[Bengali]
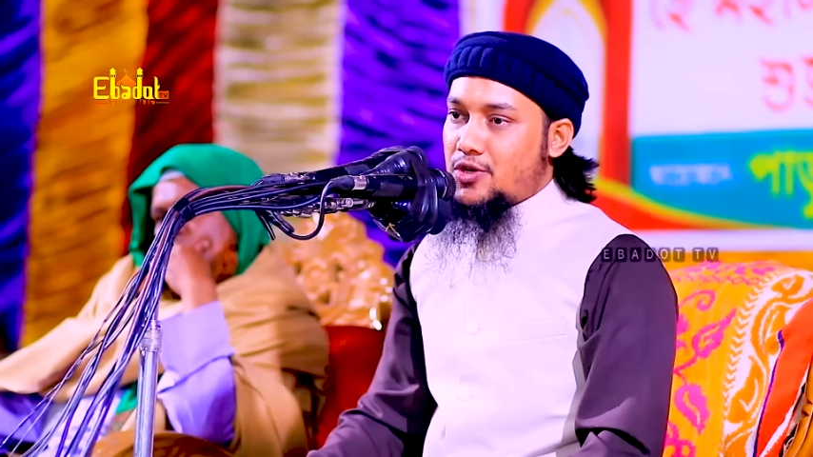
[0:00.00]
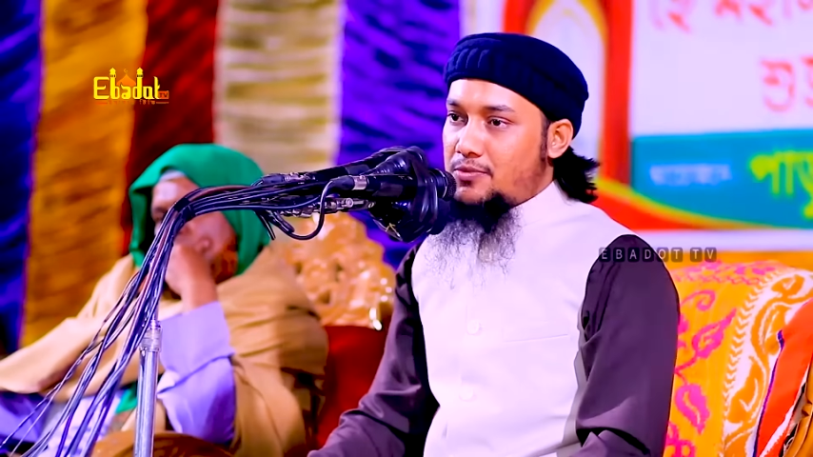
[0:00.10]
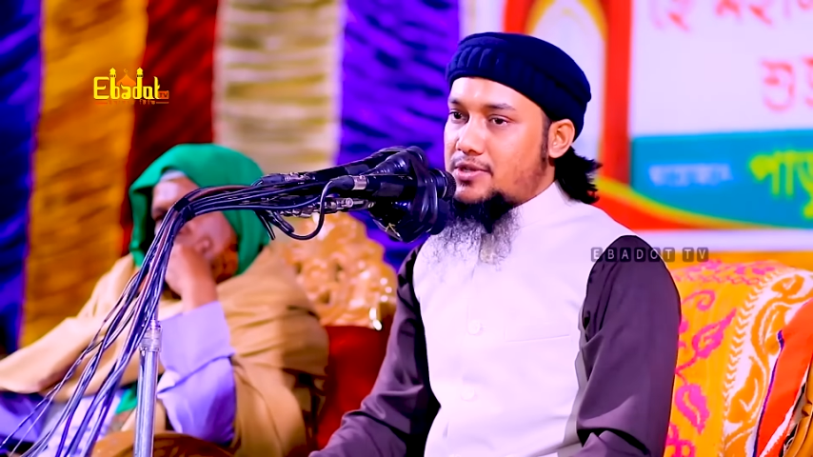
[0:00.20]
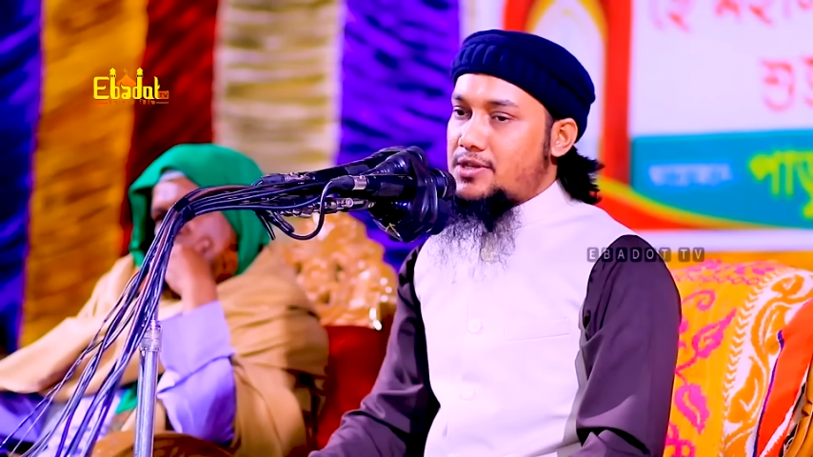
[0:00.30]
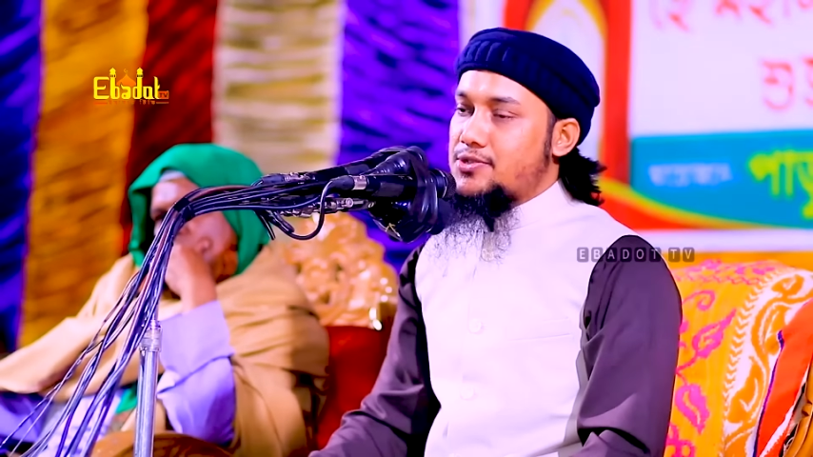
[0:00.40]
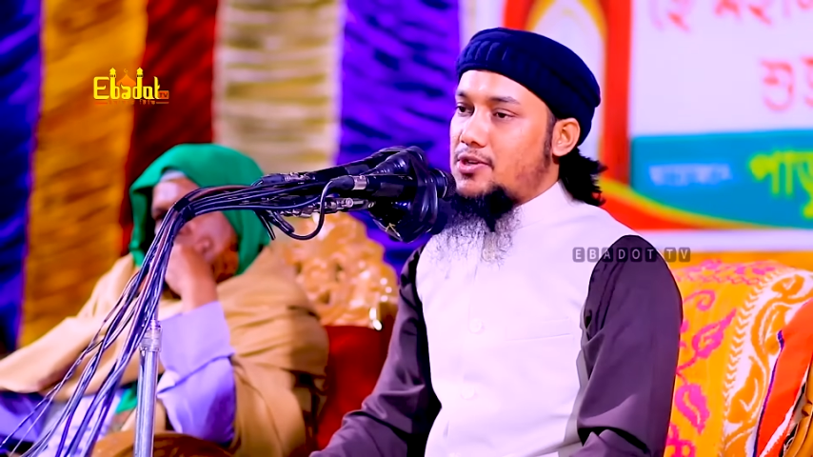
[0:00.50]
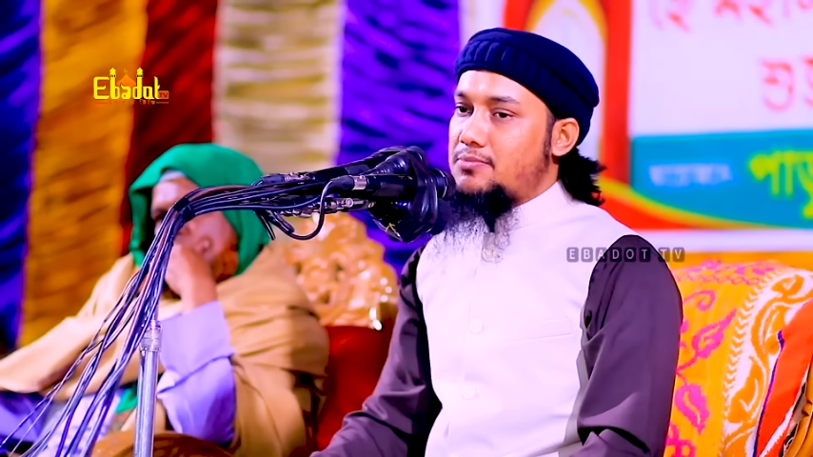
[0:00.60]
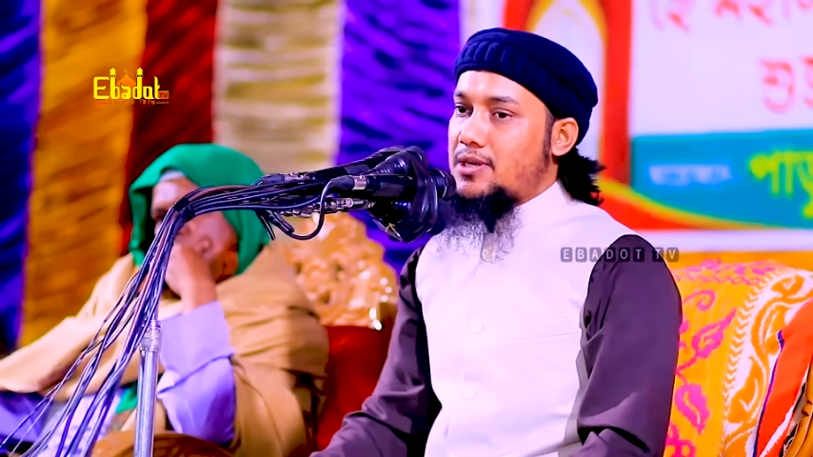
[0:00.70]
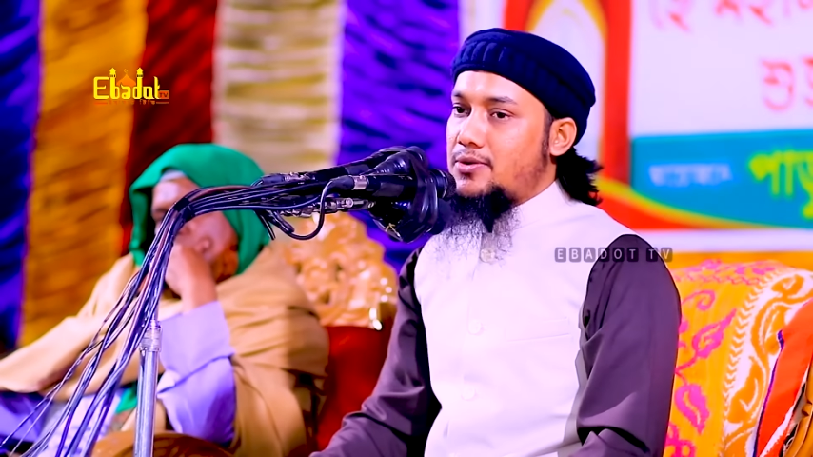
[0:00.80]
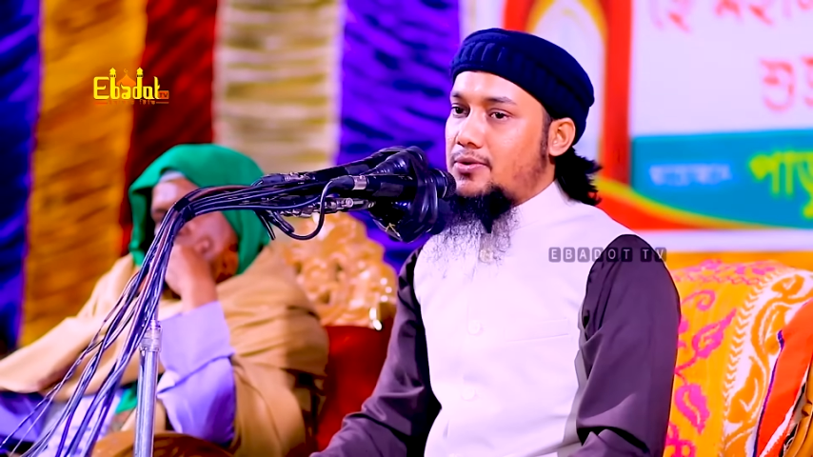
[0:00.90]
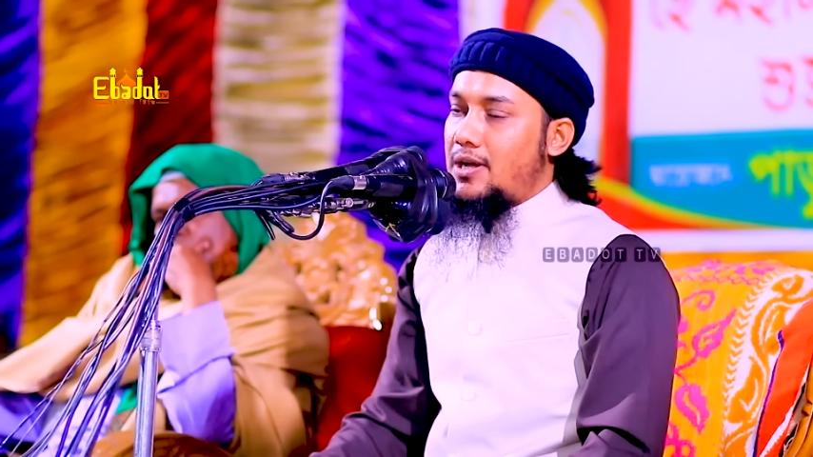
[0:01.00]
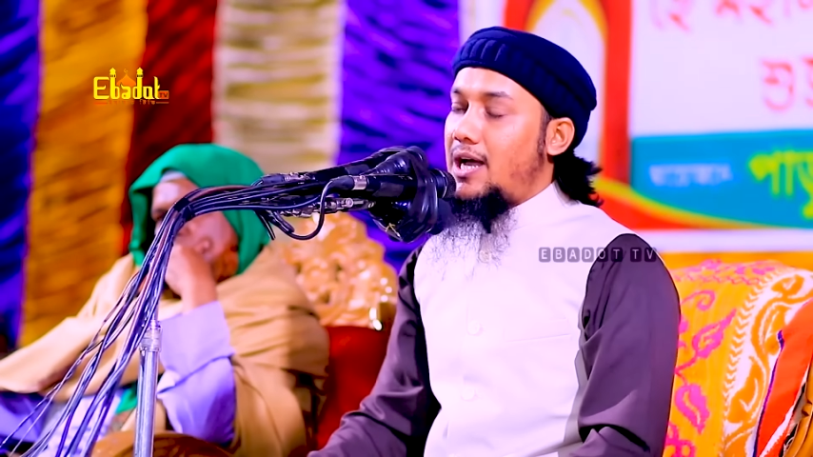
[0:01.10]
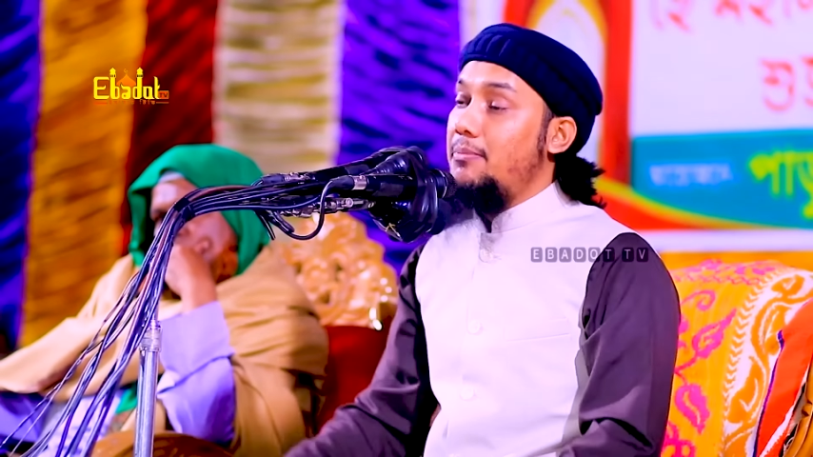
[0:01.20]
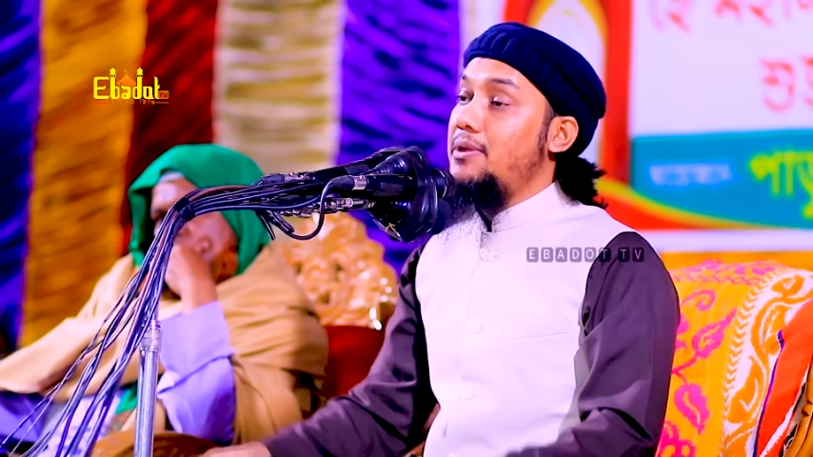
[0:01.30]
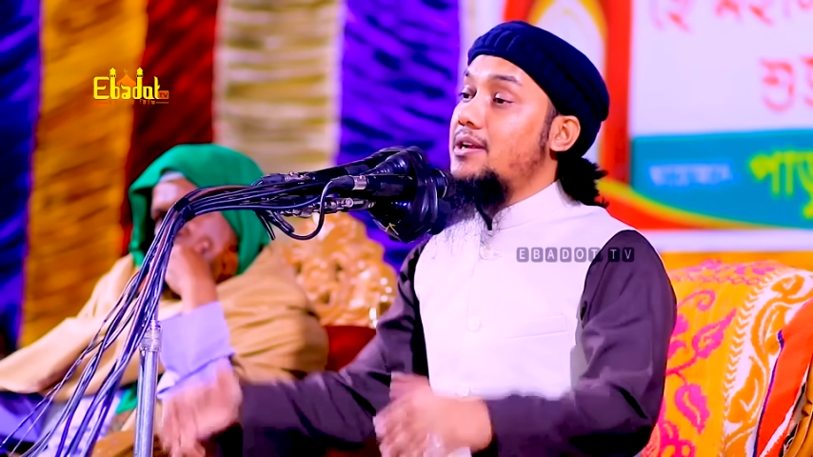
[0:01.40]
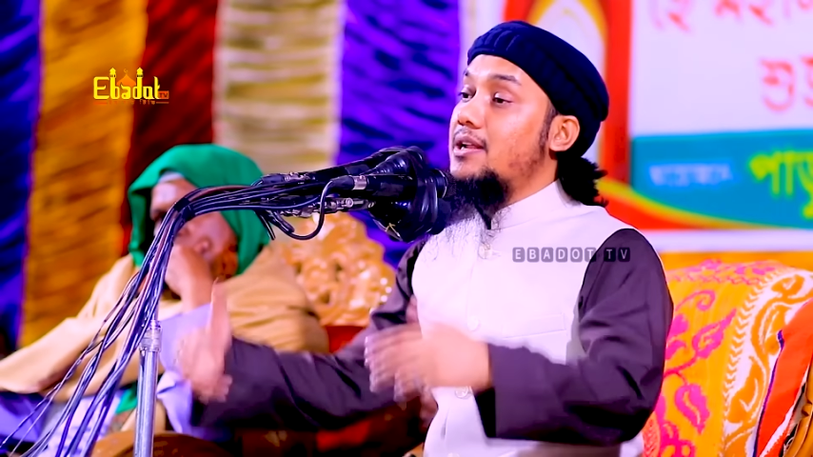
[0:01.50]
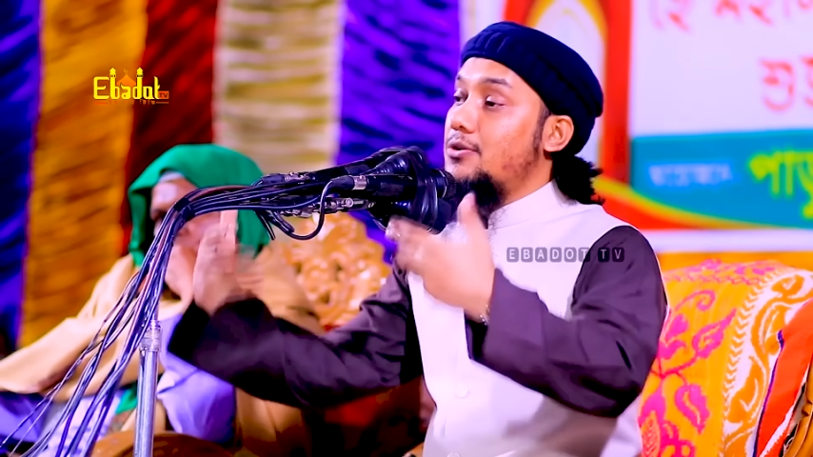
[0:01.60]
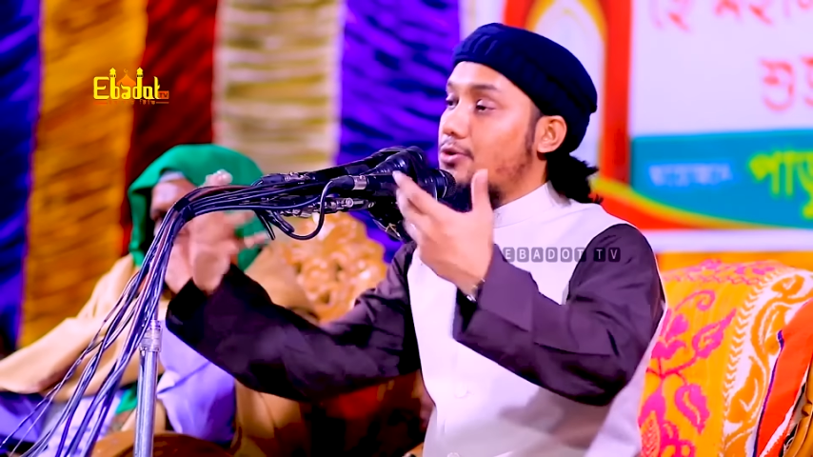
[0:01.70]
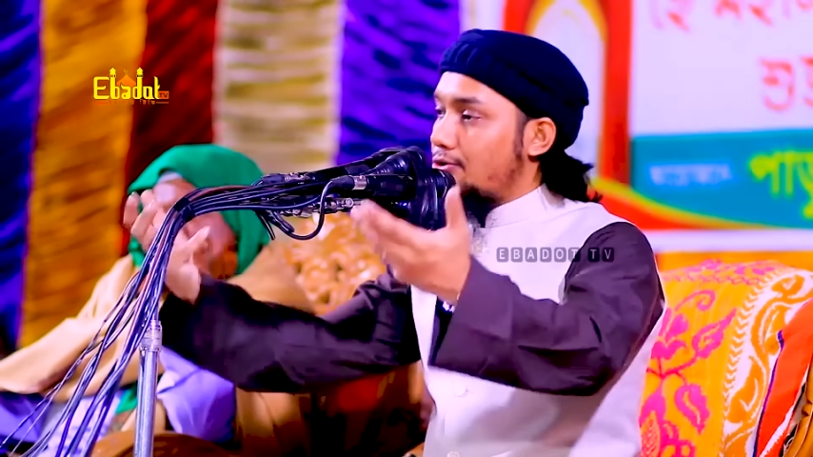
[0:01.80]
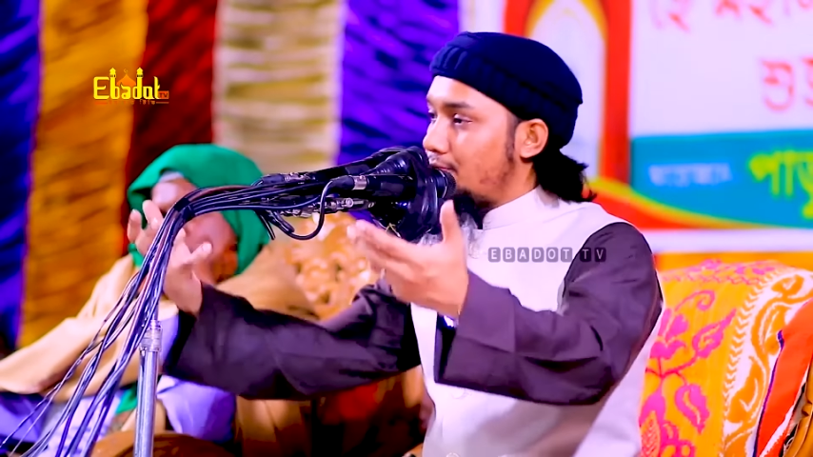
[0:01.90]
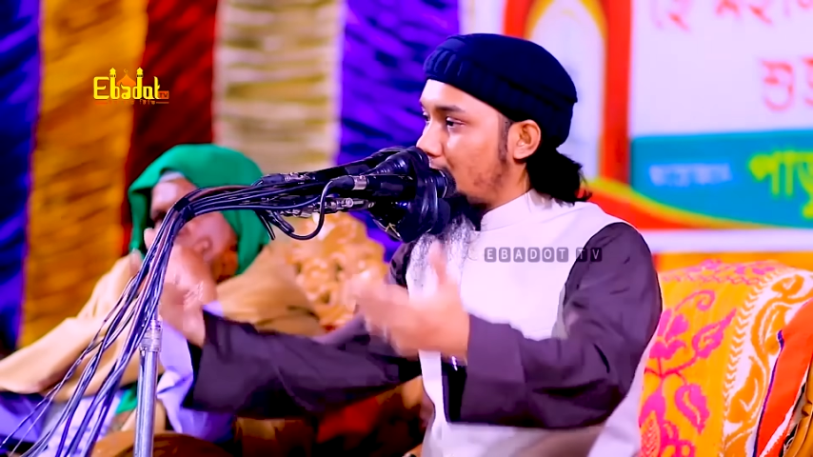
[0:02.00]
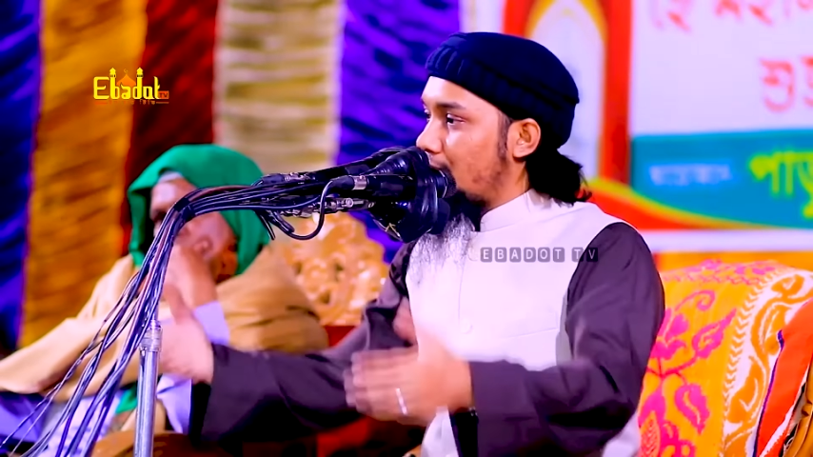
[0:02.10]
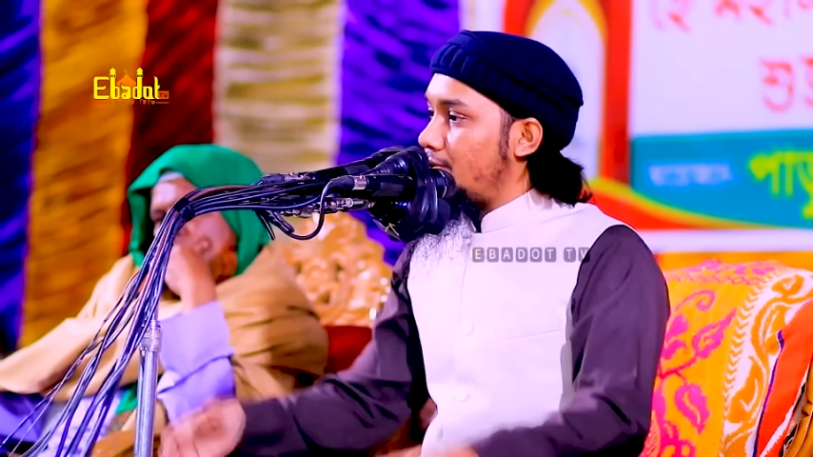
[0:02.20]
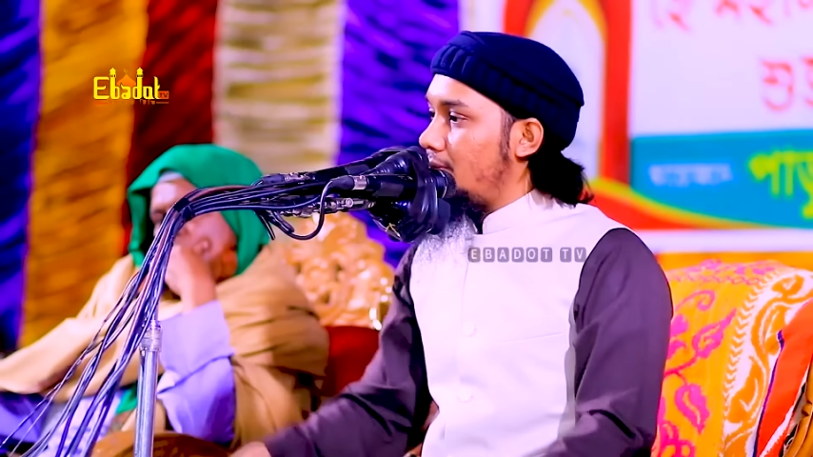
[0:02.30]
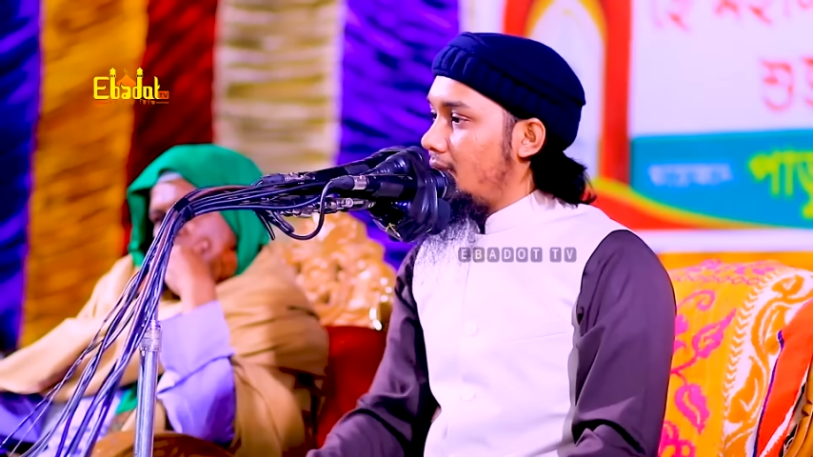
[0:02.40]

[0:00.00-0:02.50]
রমজানের সম রাখো আমির আনুগত্য করো